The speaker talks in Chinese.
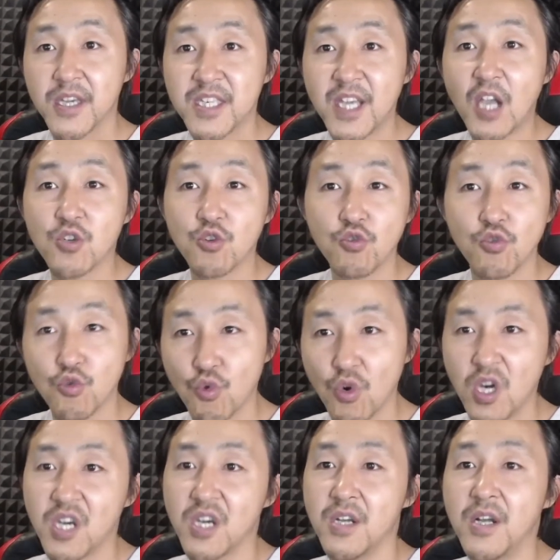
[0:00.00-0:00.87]
下手有
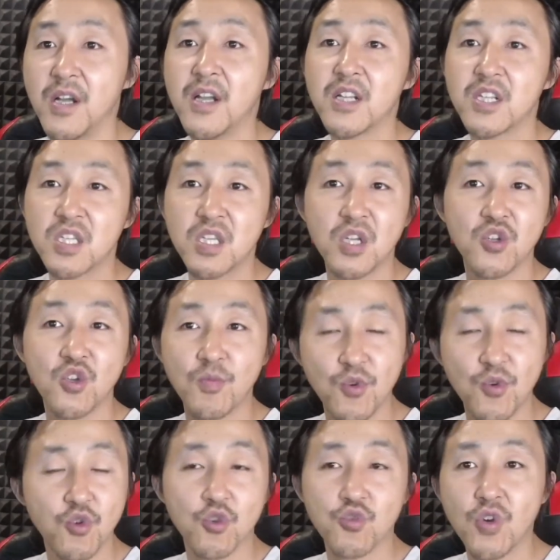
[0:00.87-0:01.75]
多狠，这里就
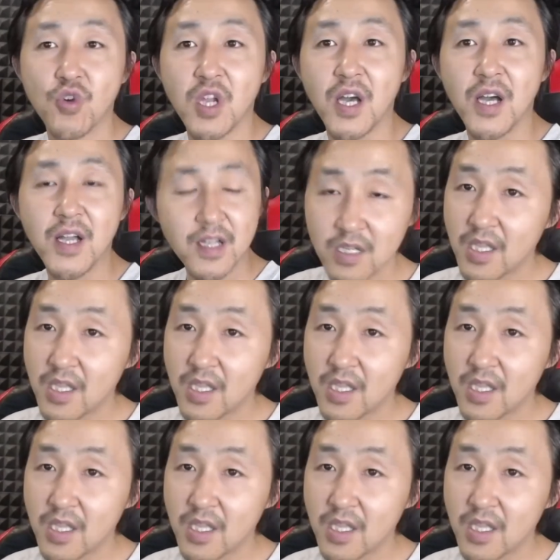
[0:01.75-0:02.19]
不多说了。